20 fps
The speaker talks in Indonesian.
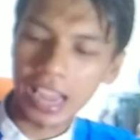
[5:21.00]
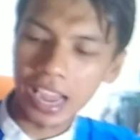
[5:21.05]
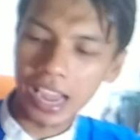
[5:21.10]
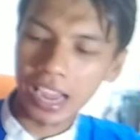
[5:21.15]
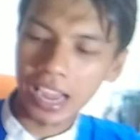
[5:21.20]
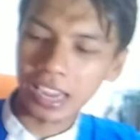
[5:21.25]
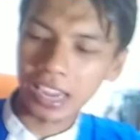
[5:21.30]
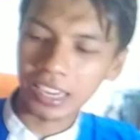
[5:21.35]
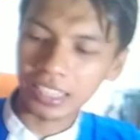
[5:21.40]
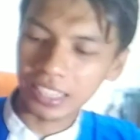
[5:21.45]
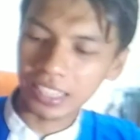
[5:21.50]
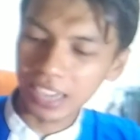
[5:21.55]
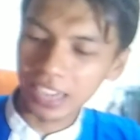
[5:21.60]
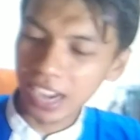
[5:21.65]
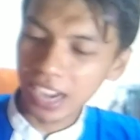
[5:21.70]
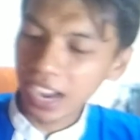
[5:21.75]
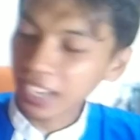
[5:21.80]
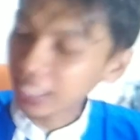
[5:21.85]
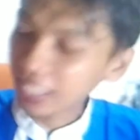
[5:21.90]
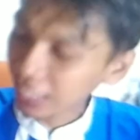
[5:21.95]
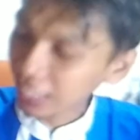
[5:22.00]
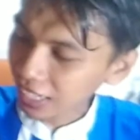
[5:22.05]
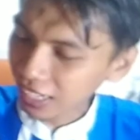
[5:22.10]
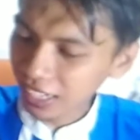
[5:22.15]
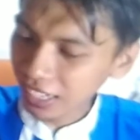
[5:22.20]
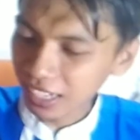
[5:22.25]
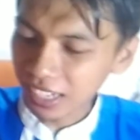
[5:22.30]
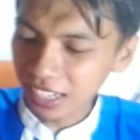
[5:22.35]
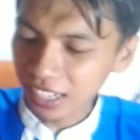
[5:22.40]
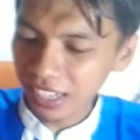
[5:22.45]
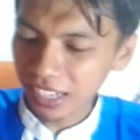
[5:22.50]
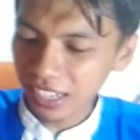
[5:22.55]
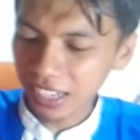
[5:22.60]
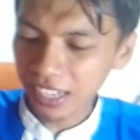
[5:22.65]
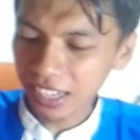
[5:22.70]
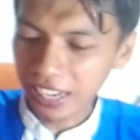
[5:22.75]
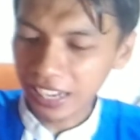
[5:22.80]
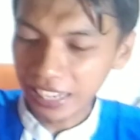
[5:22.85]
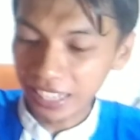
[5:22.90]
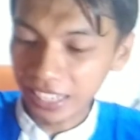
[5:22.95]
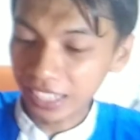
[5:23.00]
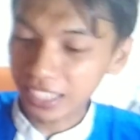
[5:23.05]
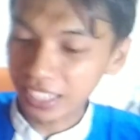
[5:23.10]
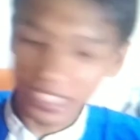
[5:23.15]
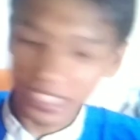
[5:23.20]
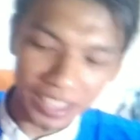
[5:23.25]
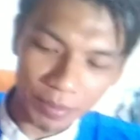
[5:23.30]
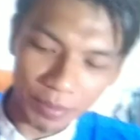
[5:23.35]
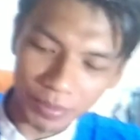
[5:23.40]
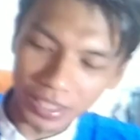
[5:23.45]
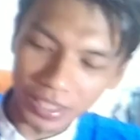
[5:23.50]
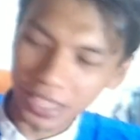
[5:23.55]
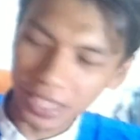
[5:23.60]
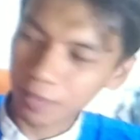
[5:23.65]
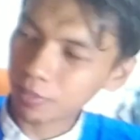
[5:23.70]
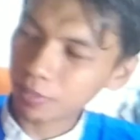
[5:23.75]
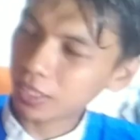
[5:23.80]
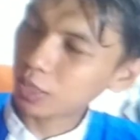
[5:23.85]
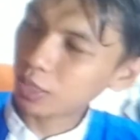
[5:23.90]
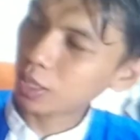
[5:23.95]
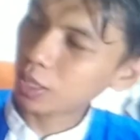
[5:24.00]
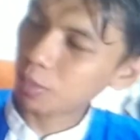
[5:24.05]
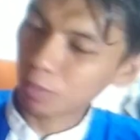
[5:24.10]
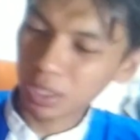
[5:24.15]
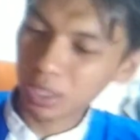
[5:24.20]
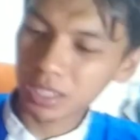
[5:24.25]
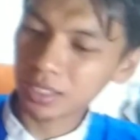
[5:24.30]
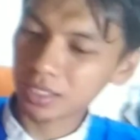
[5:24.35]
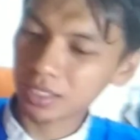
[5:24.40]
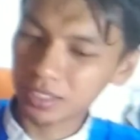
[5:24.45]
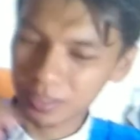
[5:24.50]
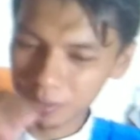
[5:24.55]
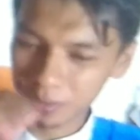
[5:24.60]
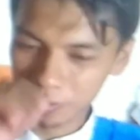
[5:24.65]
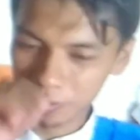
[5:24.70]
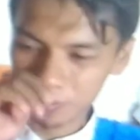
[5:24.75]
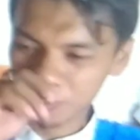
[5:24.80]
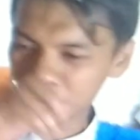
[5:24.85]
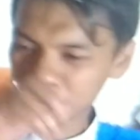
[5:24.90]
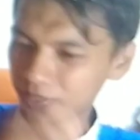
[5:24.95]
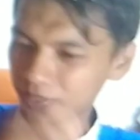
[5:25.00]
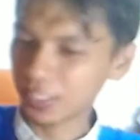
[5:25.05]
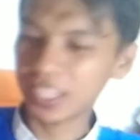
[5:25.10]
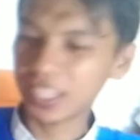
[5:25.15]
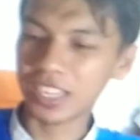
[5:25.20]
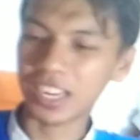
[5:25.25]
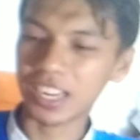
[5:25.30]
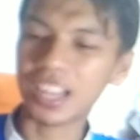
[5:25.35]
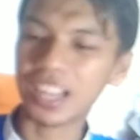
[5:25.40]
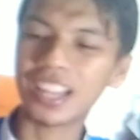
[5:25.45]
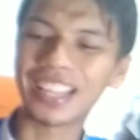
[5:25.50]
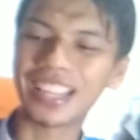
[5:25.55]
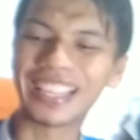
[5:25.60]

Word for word: agak ada kayak krem-krem gitu ya mungkin inilah